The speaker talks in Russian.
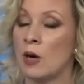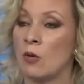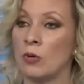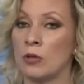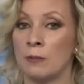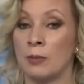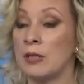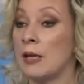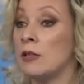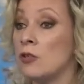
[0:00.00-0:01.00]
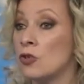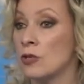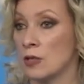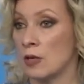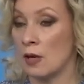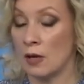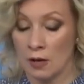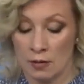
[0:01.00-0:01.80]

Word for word: какой-то ботанический,